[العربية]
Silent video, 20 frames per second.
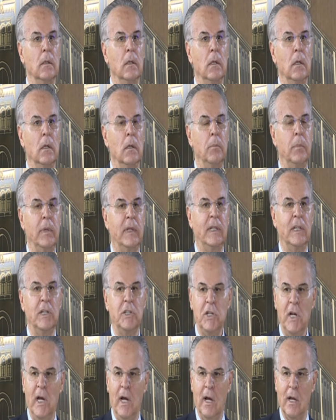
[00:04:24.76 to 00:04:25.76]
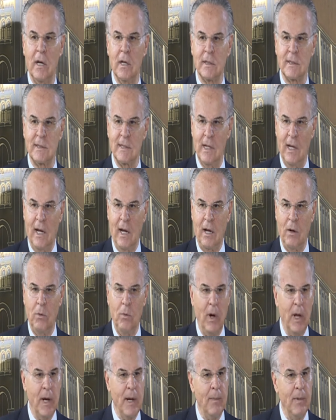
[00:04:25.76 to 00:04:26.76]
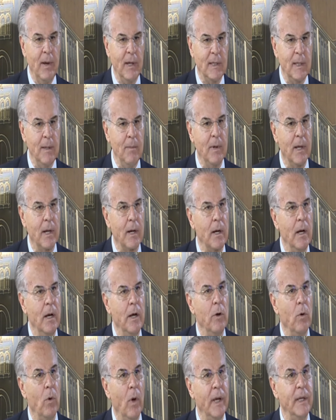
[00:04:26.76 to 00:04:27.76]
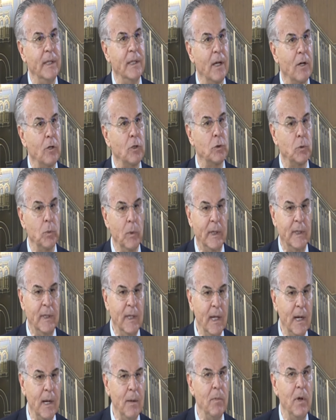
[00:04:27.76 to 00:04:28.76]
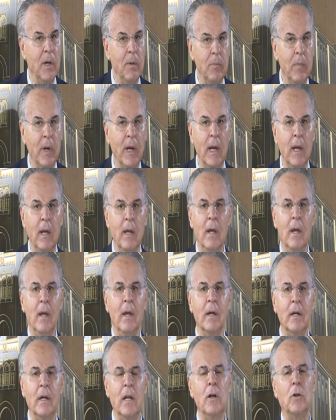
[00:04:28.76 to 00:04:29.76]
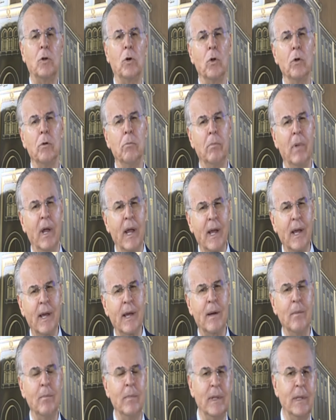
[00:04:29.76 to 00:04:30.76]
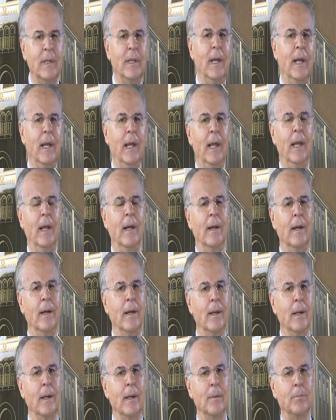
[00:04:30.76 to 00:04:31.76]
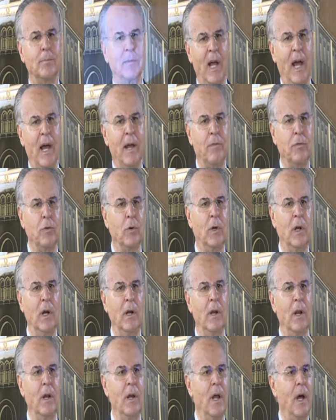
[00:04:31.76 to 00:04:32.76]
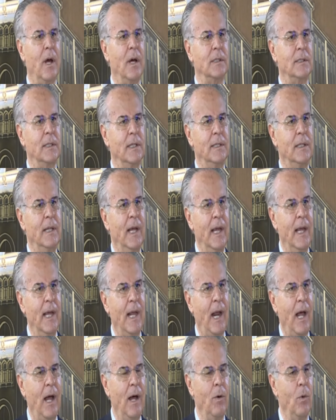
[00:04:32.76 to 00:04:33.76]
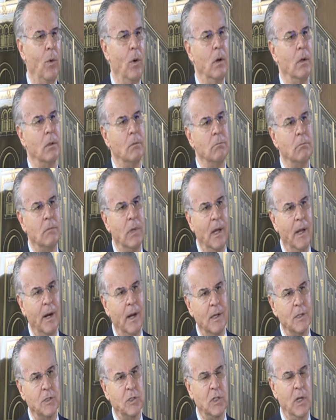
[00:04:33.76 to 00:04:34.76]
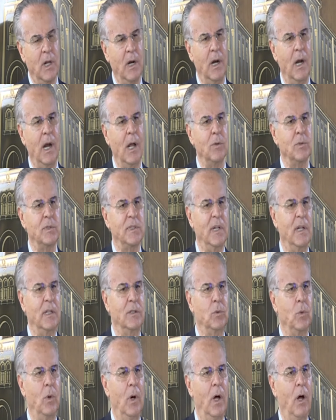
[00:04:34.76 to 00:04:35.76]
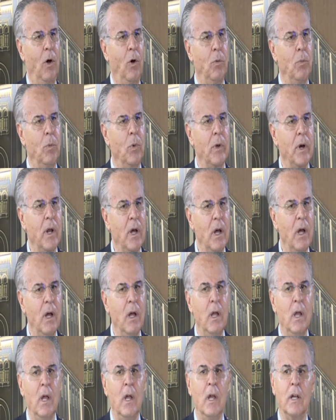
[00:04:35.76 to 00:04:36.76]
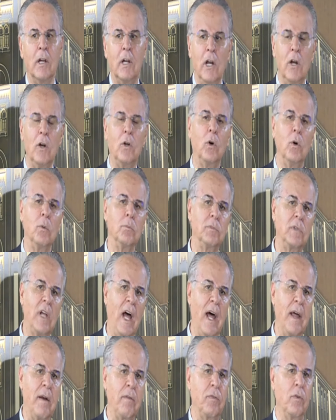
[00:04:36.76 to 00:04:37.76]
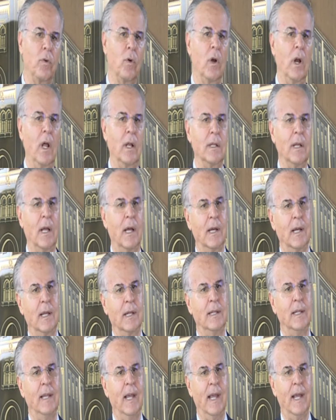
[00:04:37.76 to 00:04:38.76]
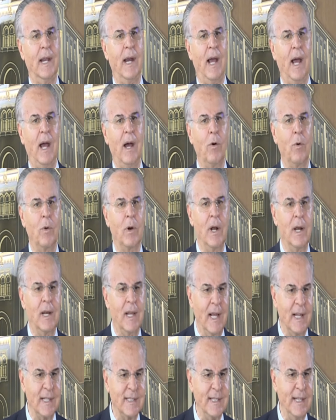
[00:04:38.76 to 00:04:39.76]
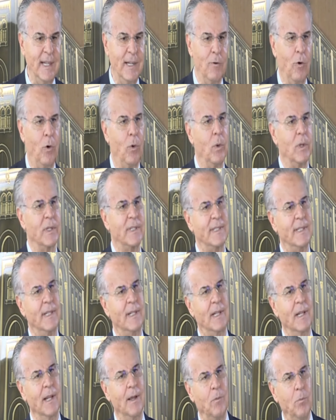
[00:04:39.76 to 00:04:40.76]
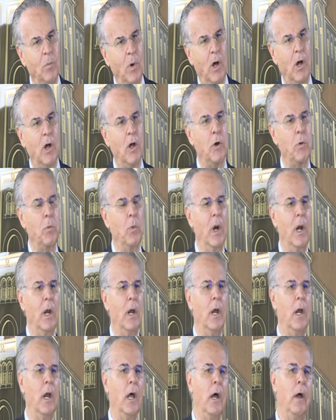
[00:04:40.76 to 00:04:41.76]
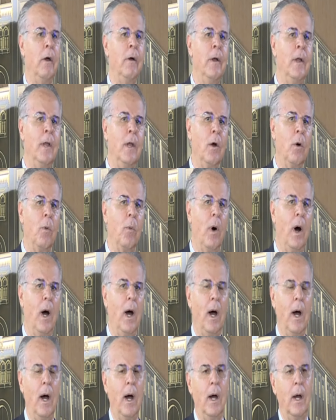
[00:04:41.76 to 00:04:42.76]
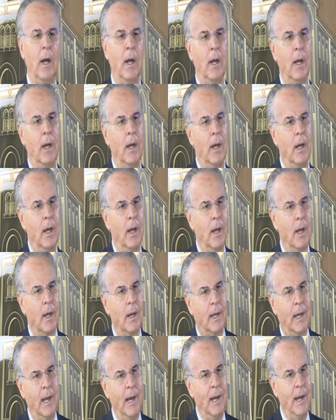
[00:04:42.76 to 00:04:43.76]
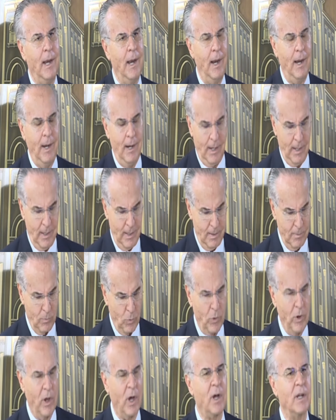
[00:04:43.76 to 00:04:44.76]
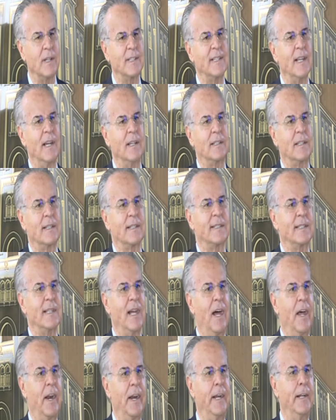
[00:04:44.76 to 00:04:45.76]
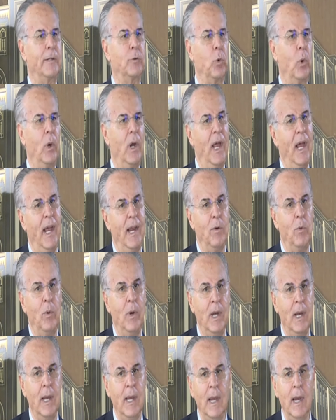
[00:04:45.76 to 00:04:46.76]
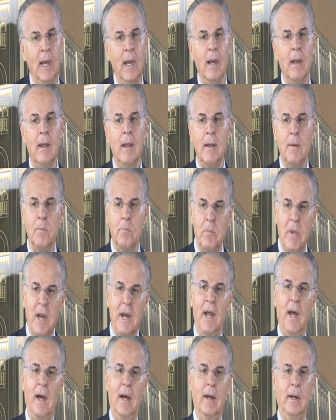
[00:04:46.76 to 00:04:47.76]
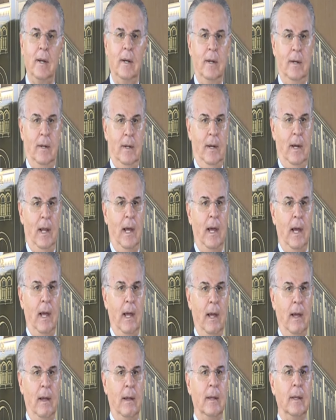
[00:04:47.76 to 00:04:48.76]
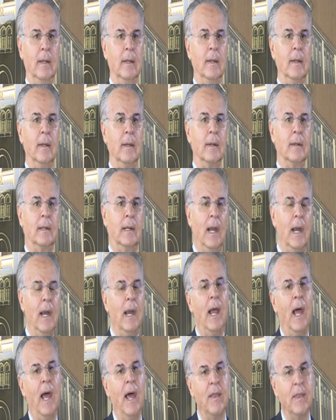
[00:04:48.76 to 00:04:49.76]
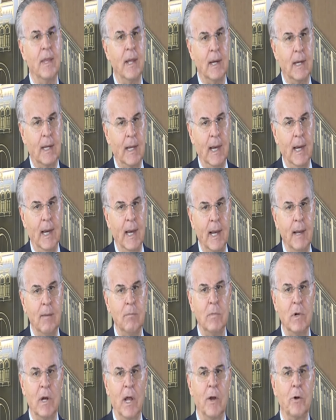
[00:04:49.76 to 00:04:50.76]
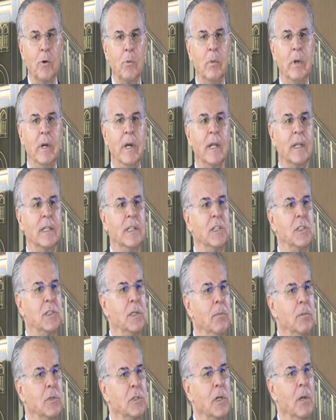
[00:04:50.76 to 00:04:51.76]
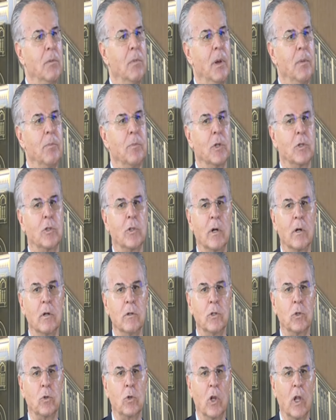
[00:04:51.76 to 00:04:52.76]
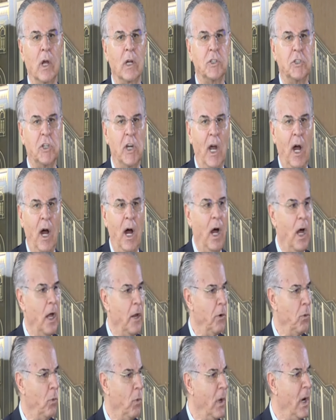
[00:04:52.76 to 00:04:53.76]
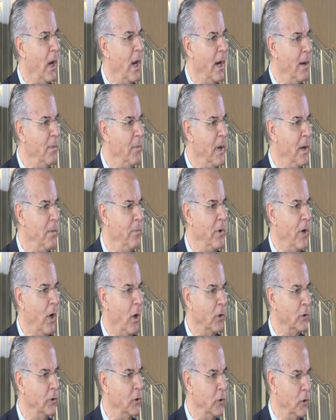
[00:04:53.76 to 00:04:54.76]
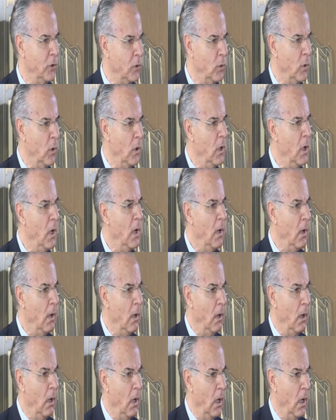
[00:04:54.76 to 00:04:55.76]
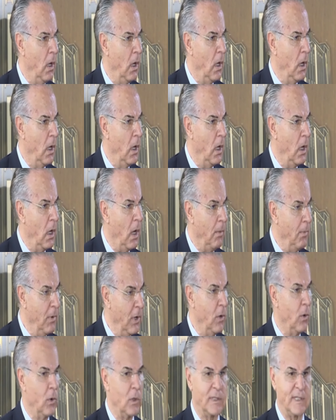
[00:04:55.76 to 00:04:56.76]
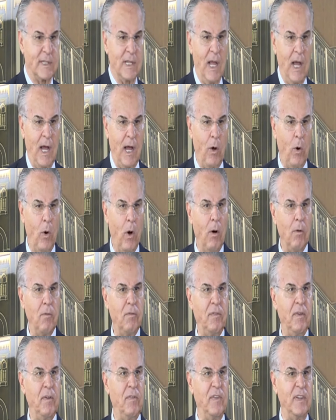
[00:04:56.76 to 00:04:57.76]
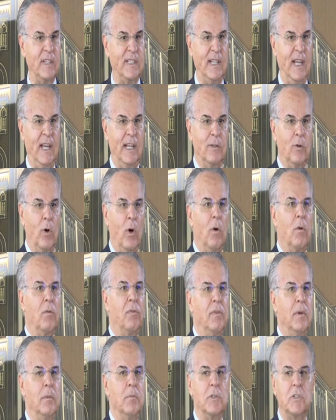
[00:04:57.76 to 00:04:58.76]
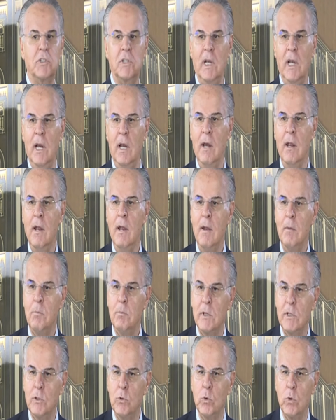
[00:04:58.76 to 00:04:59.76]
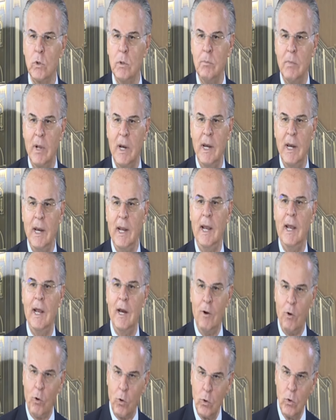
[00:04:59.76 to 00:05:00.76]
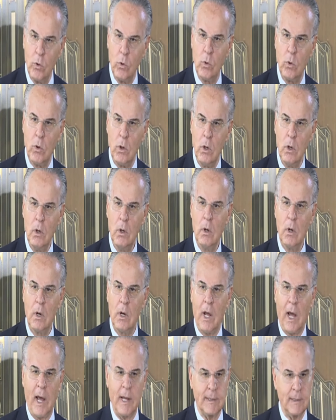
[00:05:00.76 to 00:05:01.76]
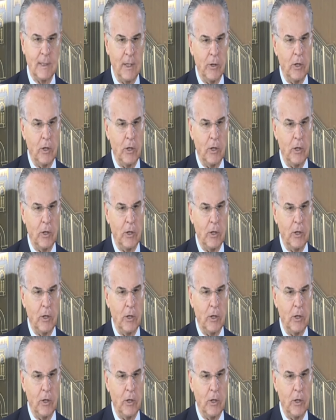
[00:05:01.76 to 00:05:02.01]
آه، باتجاه الإصلاح وأنا بعتبر أنه هيدي خطوة كتير مهمة كلكم بآخر مدة آه، تعرفوا كل اللغط الداير حول طيران الشرق الأوسط وأمورها كلكم تعرفوا القضايا الدايره حول الكازينو وقصه القمار وال وكل آه، المناقصات الصارت والقال والقيل منعا لكل هذا الكلام لانه بالنتيجه مش المهم نطلق شعار ولا المهم نقعد نقول آه، اعملوا اصلاح وهون في فساد وهون في مشكل بدون ما نلاقي الحلول لحتى